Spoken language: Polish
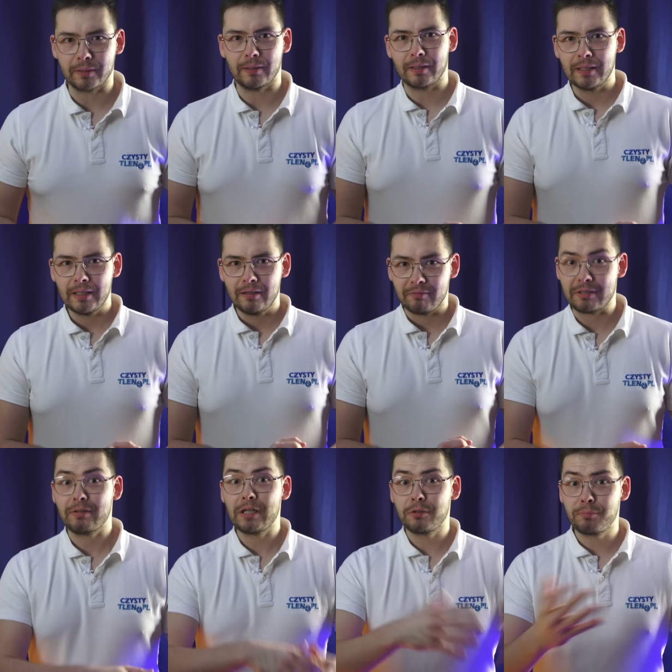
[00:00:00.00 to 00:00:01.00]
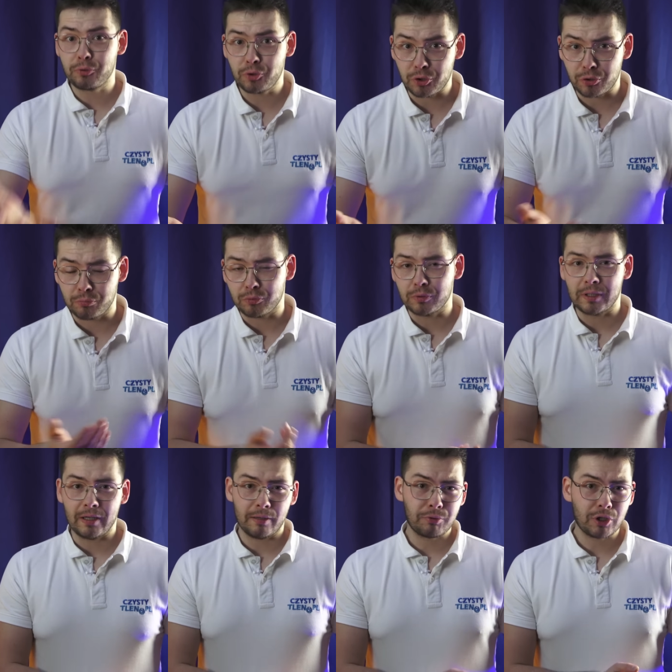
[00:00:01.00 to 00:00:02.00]
tak? Więc wtedy poczujesz tą
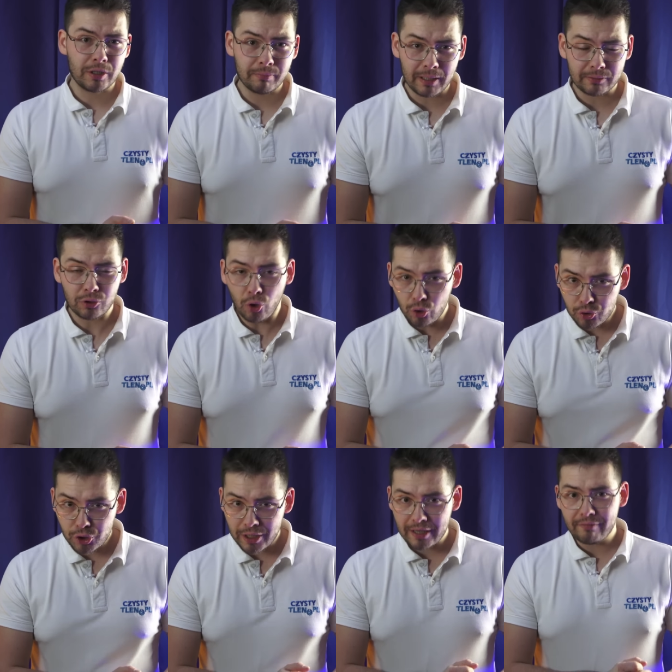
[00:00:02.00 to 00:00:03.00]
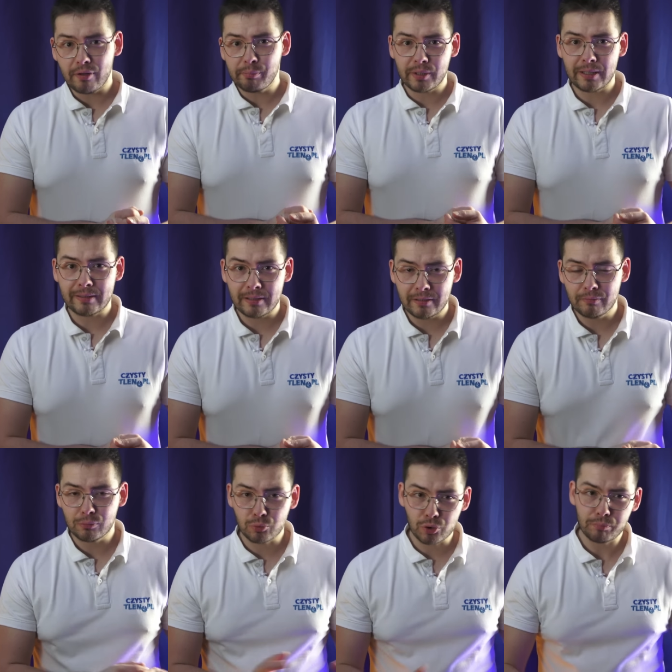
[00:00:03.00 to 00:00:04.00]
ulgę. A przy klimatorze ewaporacyjnym,
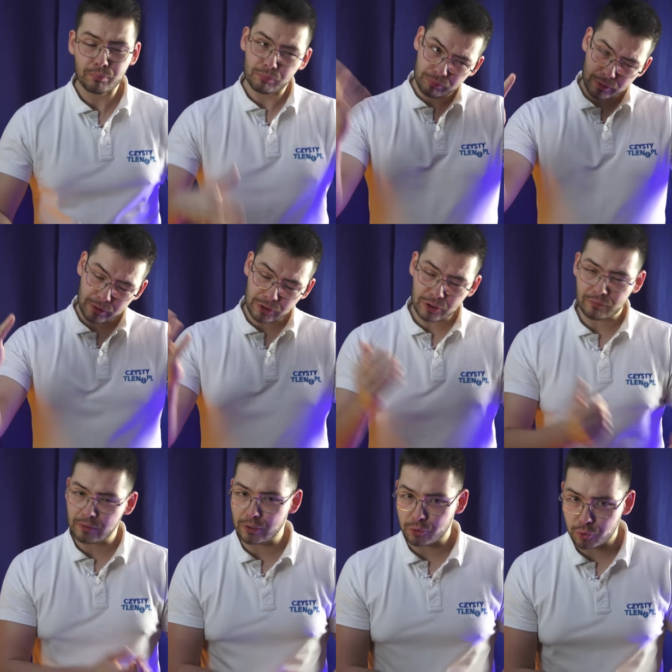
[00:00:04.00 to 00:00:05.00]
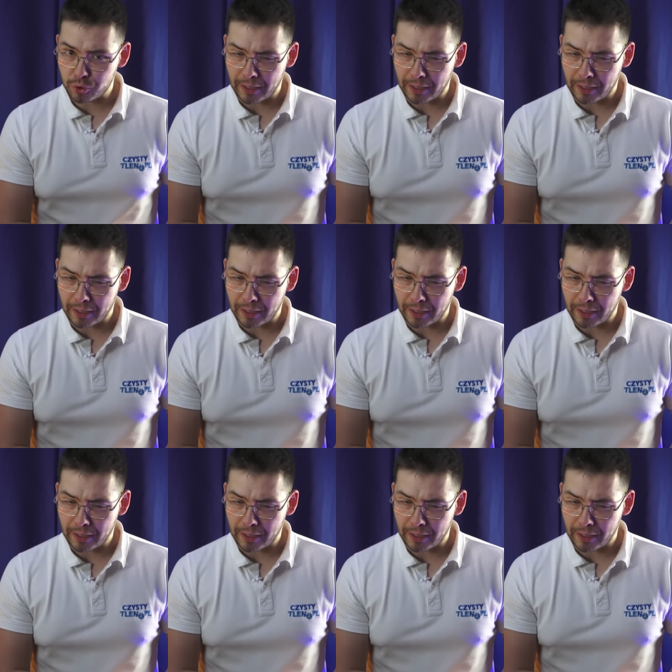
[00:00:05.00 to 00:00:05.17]
który podniesie ci wilgoć, już